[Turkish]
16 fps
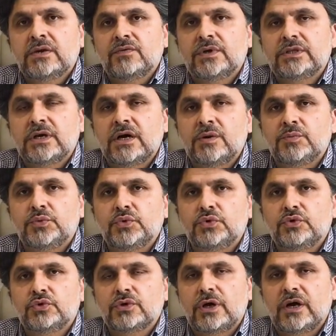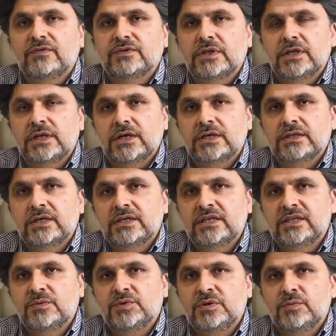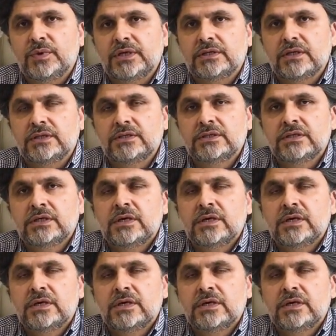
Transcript: ve daha büyük haftalara kadar gidebilmektedir.